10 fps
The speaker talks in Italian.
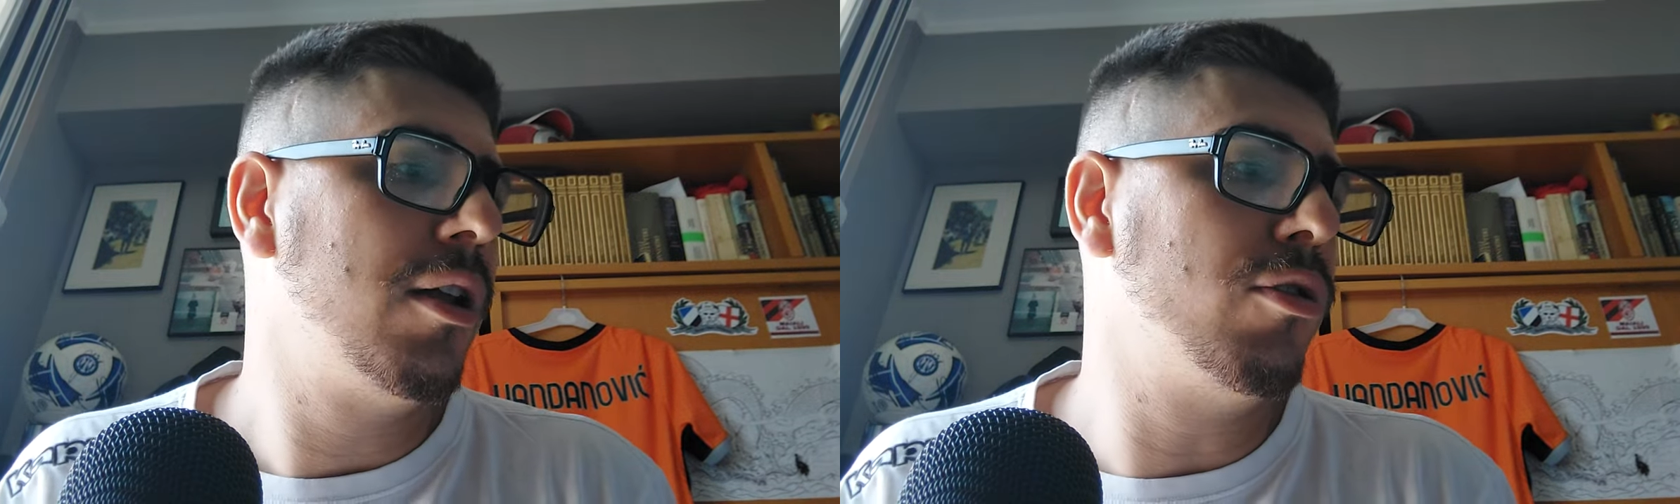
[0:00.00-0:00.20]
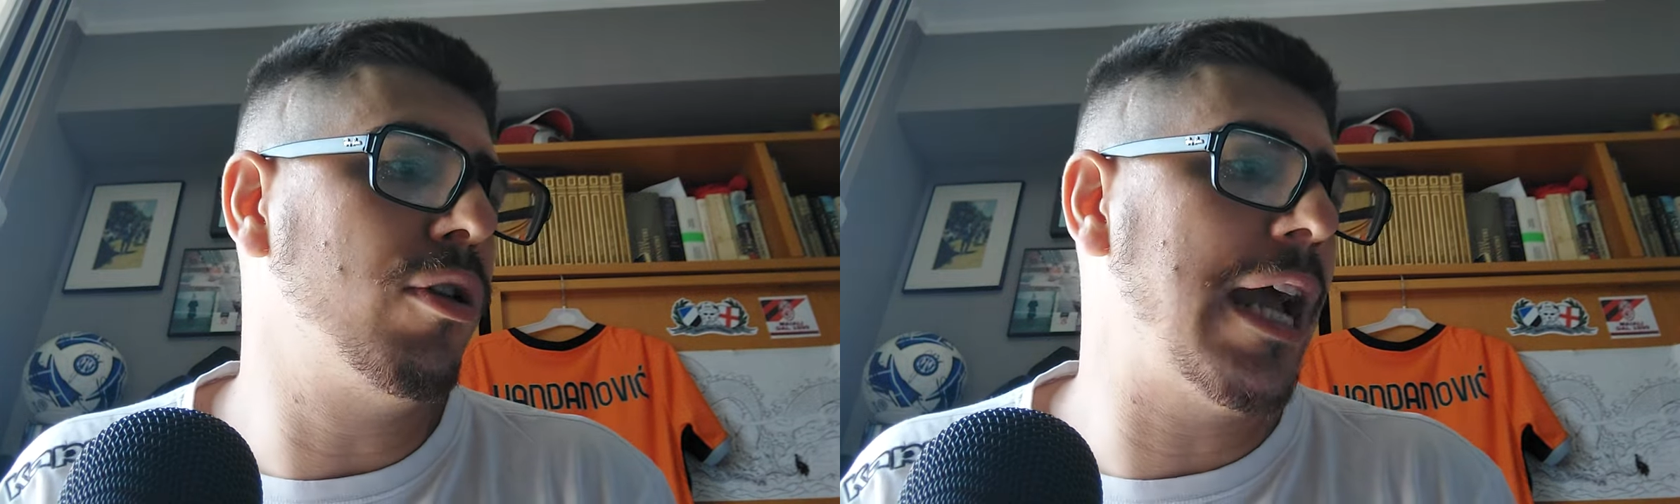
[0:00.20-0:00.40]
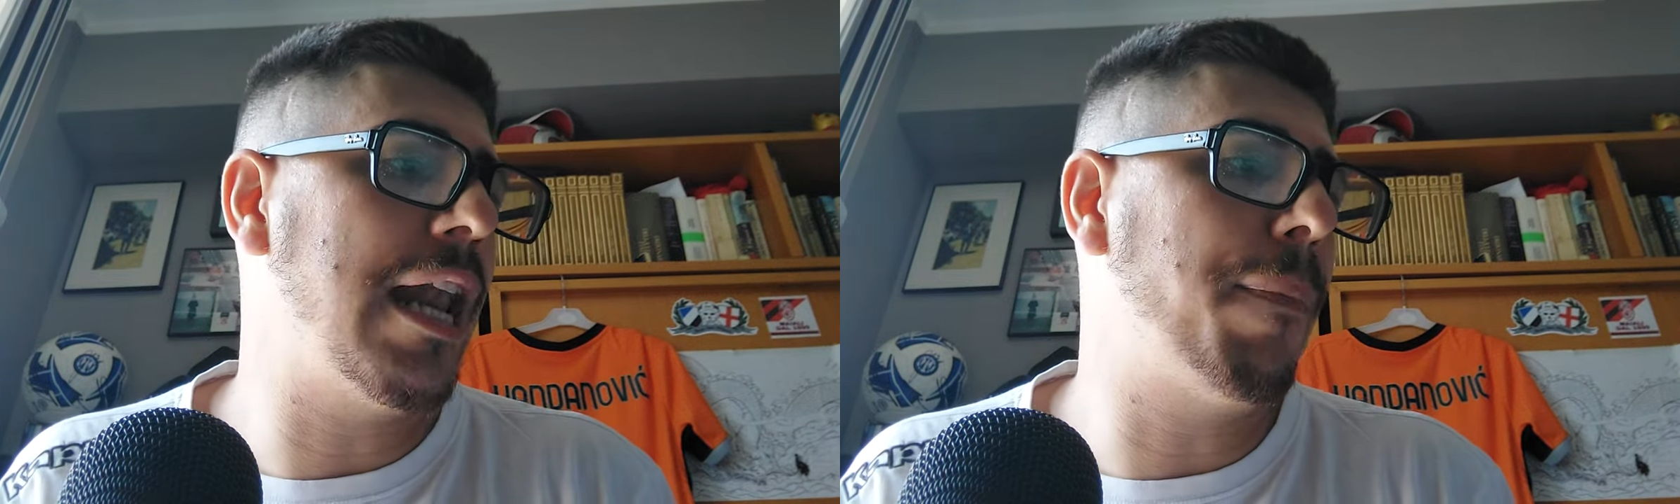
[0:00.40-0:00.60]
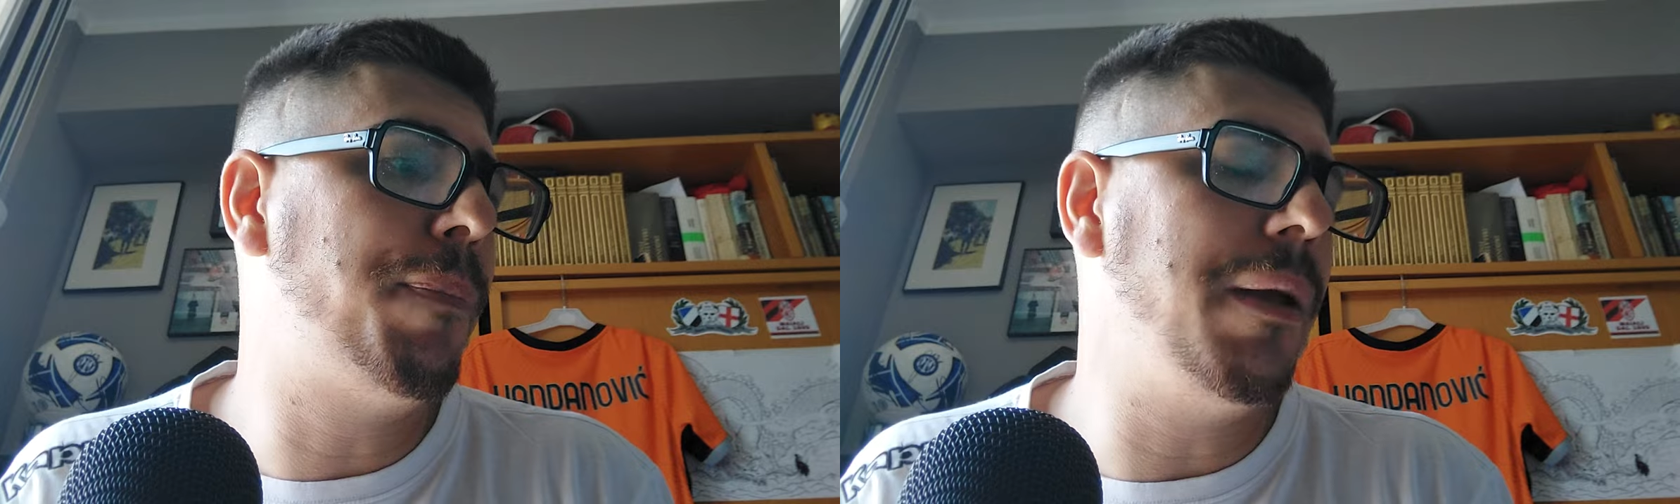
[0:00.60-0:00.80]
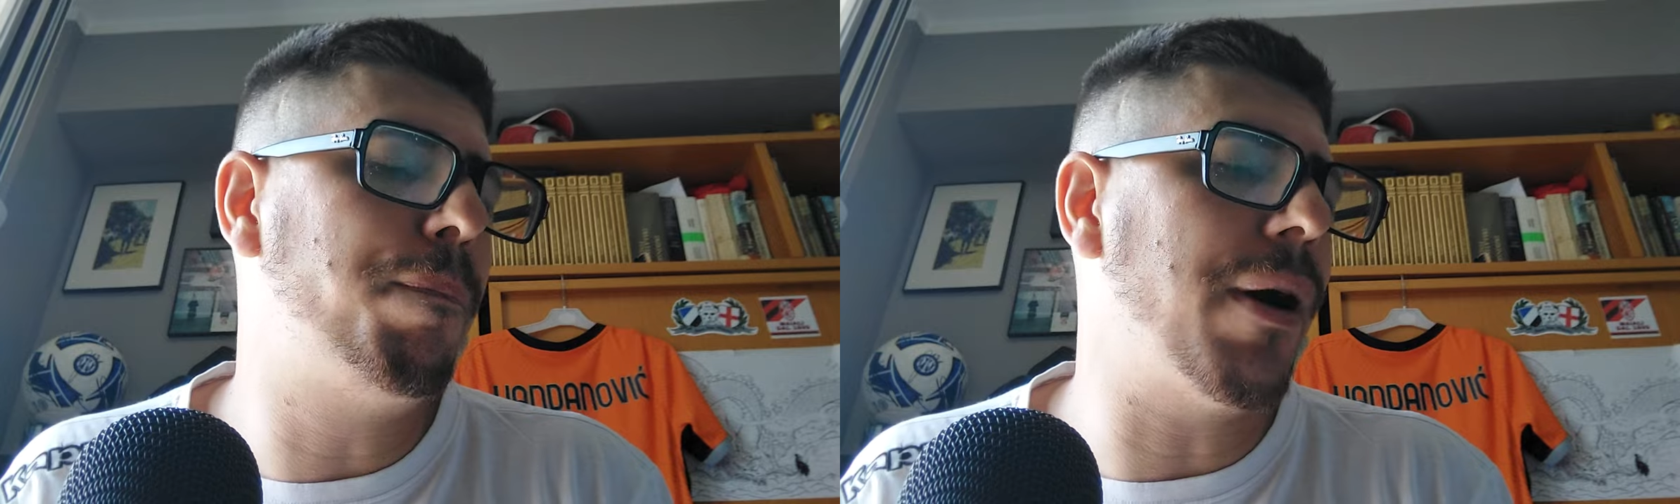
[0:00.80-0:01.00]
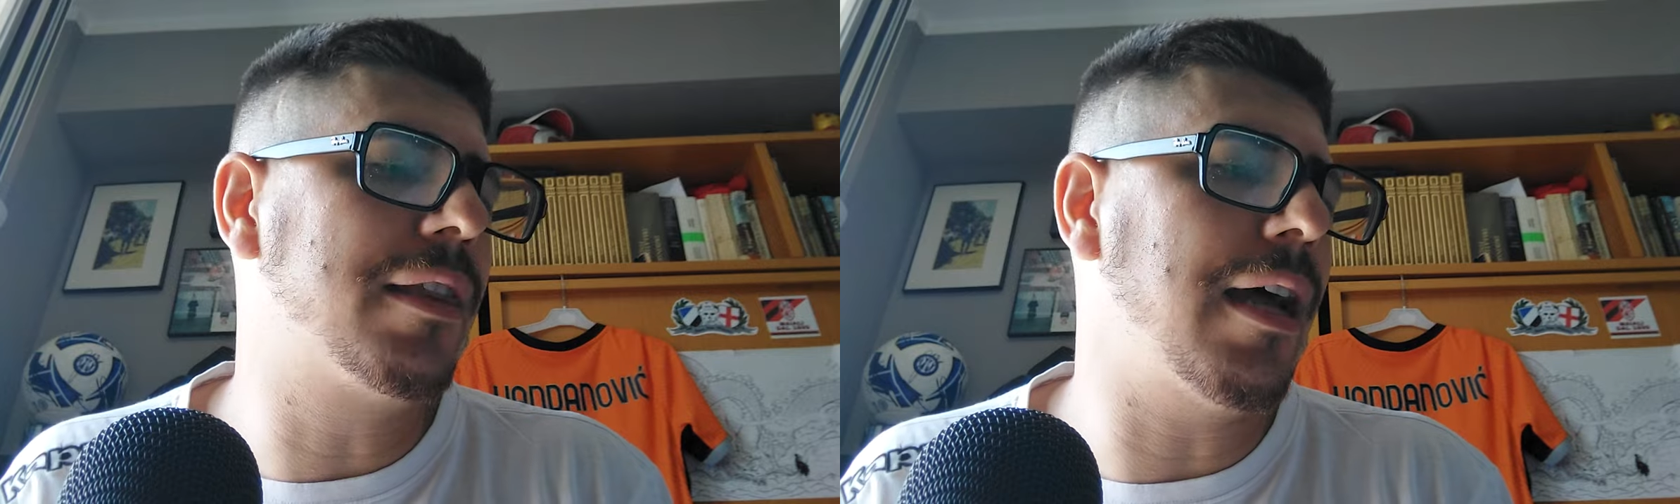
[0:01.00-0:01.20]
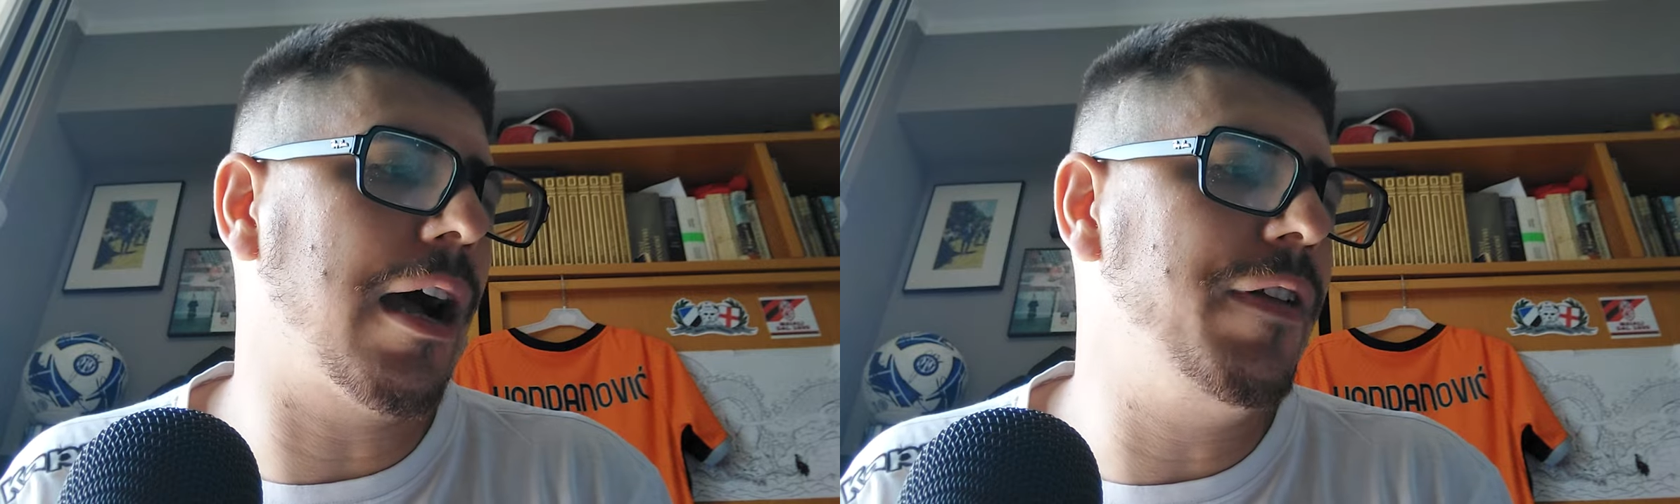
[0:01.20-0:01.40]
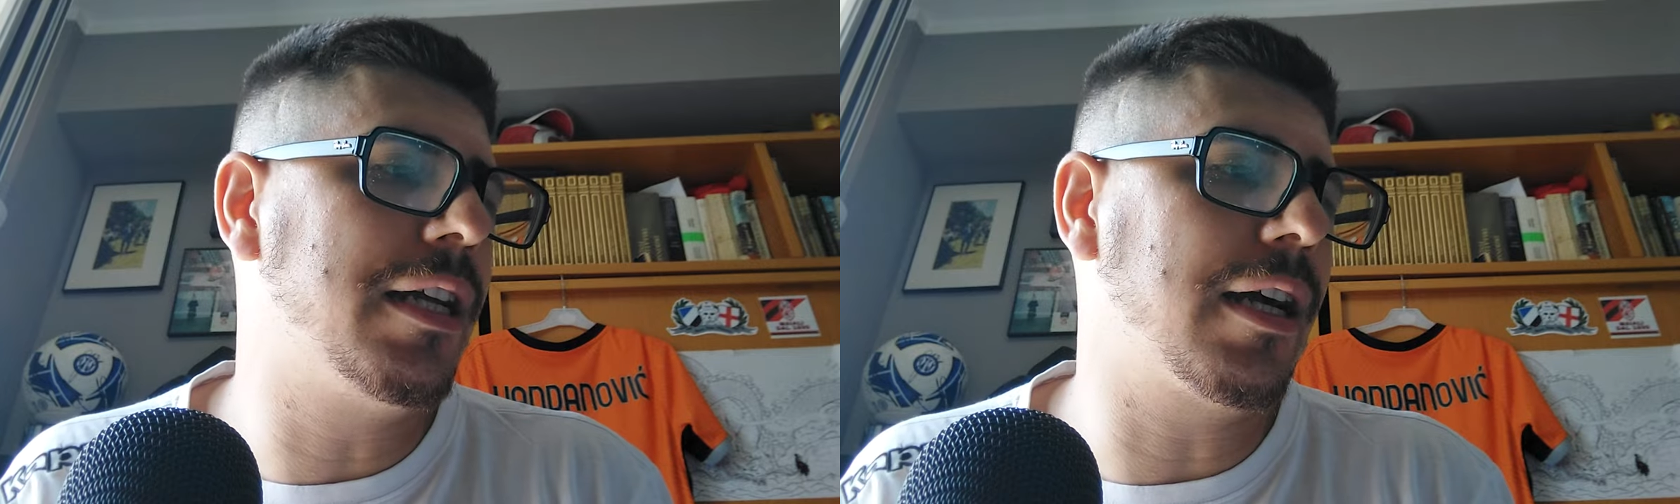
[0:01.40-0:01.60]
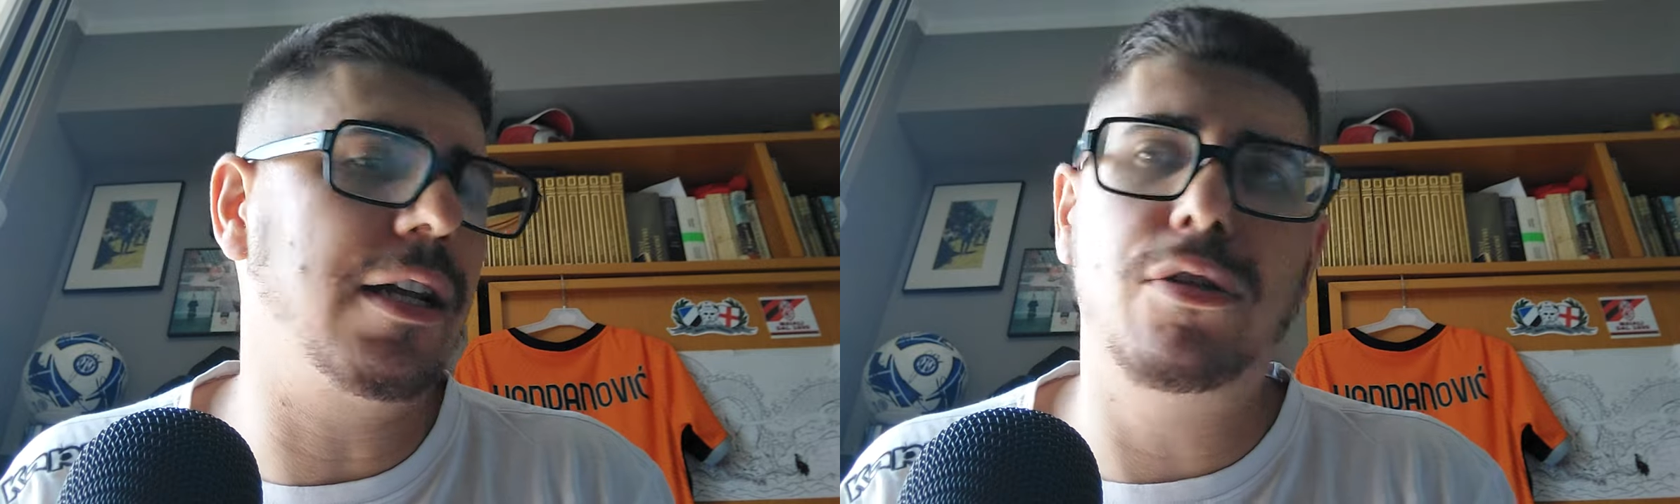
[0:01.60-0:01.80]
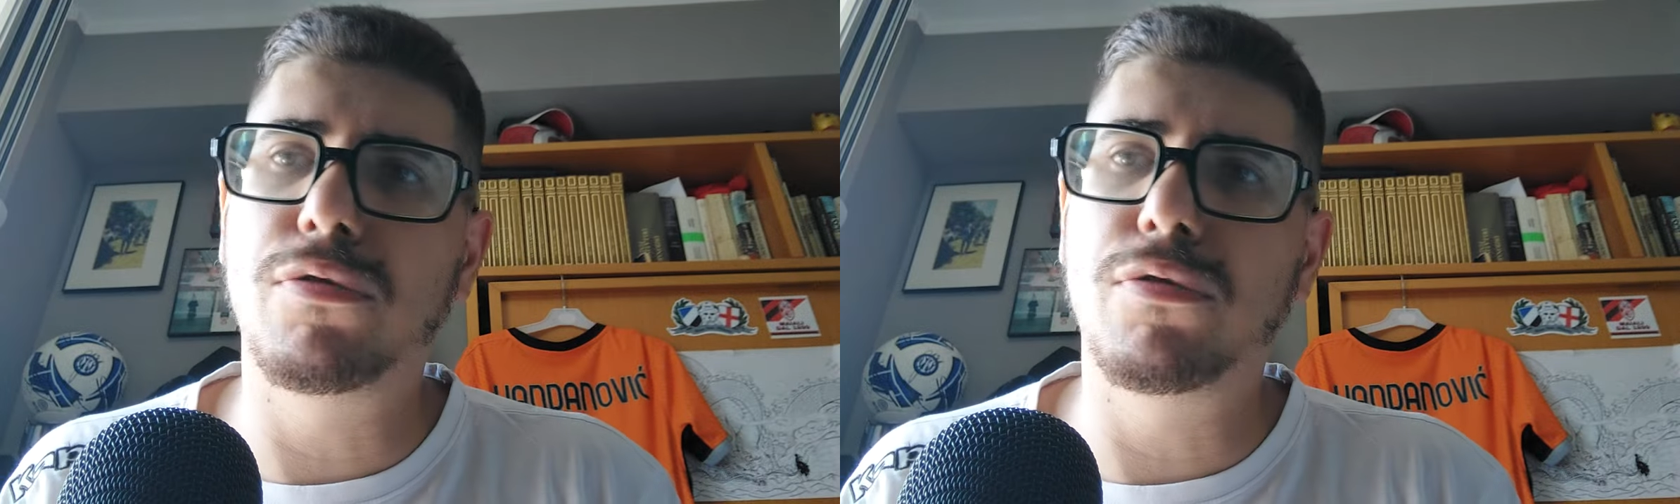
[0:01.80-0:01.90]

non è la pippa atavica che